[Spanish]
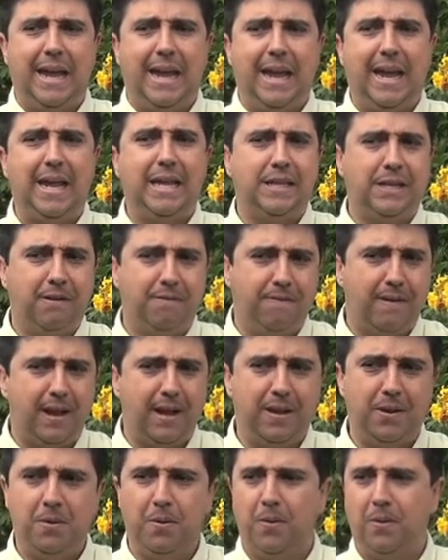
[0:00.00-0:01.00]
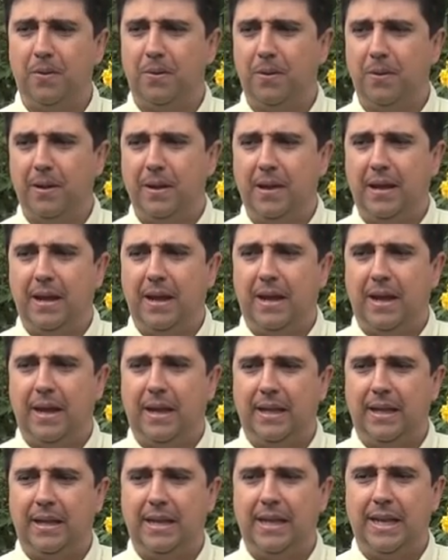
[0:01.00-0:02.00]
Ese fallo
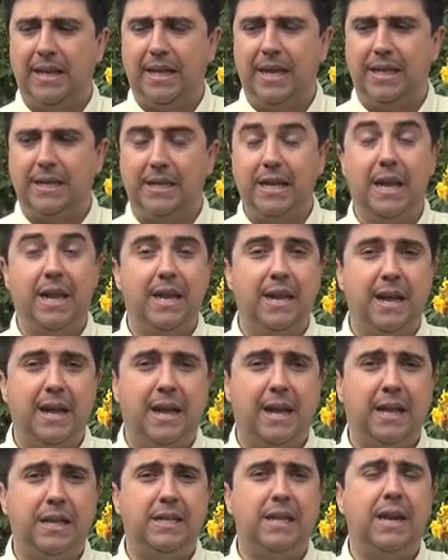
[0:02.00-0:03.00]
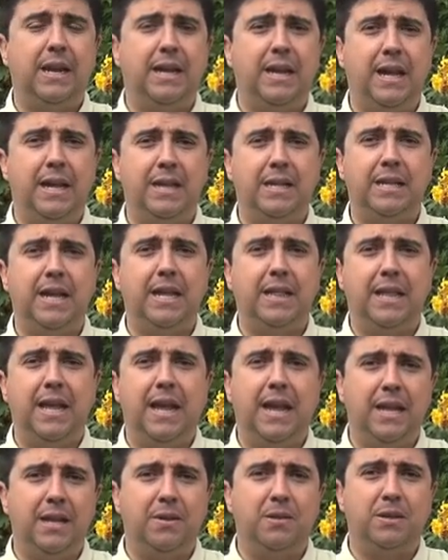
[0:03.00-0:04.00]
desde hacía ya cerca de siete
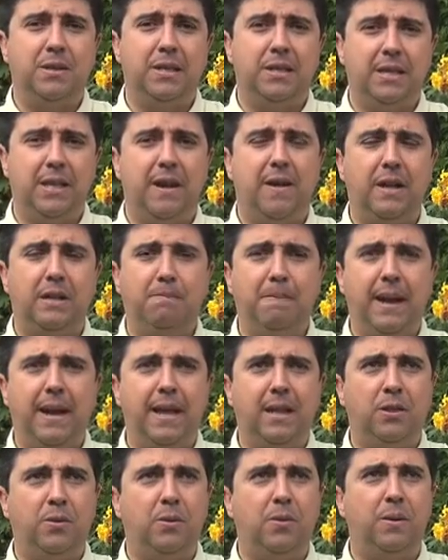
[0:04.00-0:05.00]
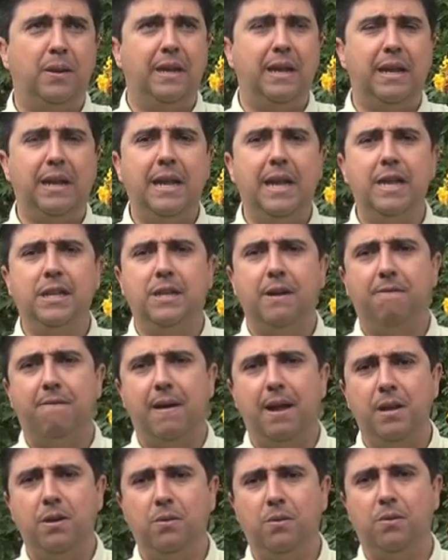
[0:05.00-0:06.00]
años estaba esperando y ese
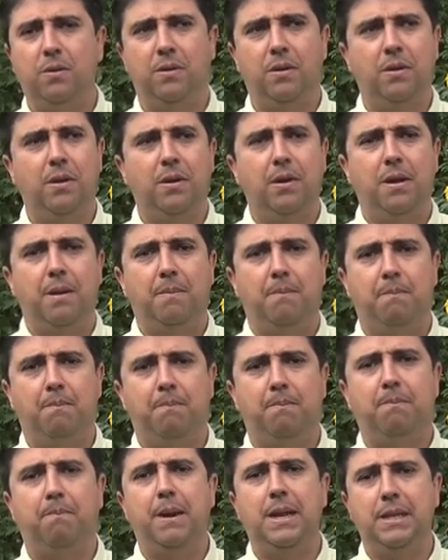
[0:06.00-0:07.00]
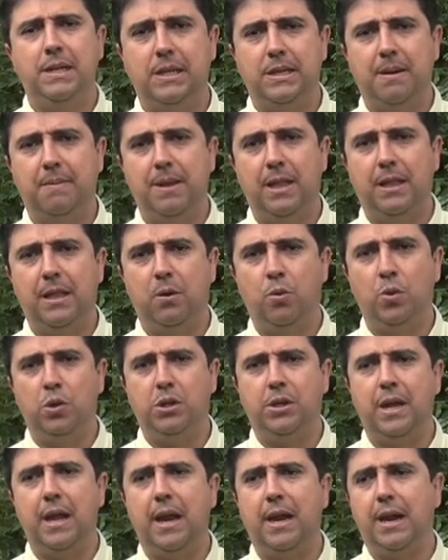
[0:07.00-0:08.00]
fallo precisamente
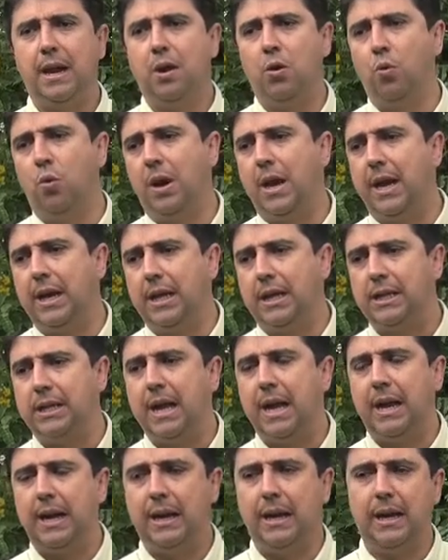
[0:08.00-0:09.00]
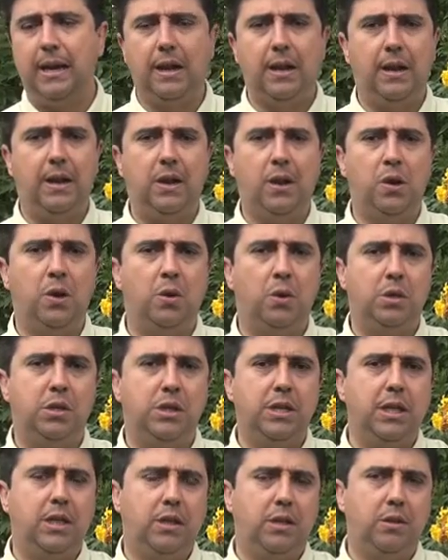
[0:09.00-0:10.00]
busca regularizar los
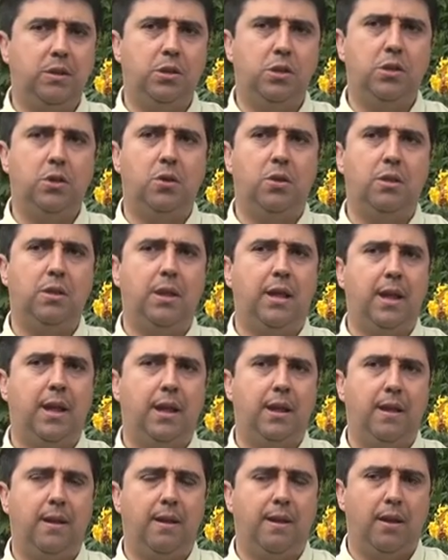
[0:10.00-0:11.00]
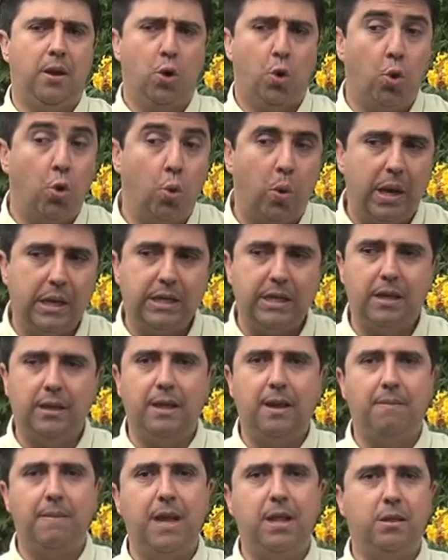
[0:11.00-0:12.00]
sitios donde hubo
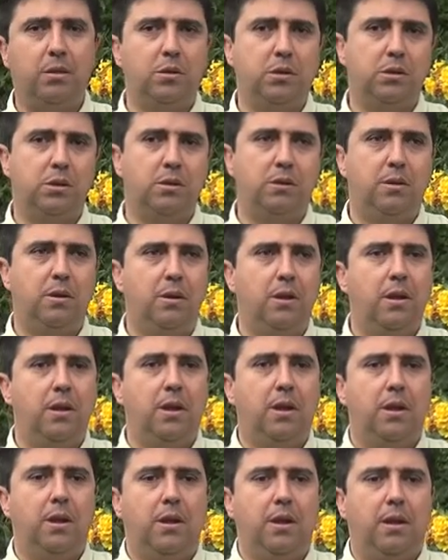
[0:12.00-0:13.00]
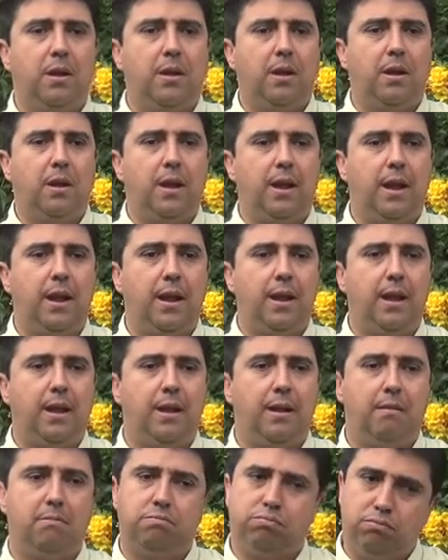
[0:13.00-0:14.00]
asentamientos
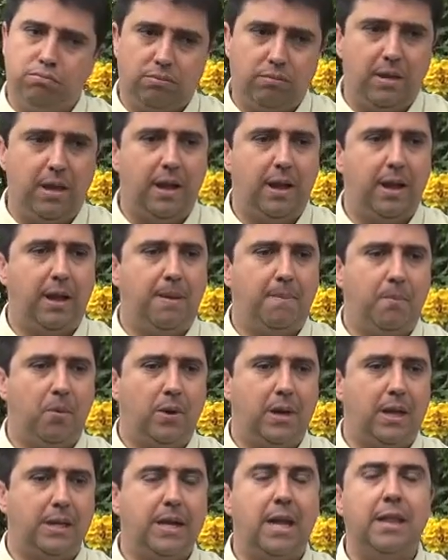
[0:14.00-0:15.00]
eh, de épocas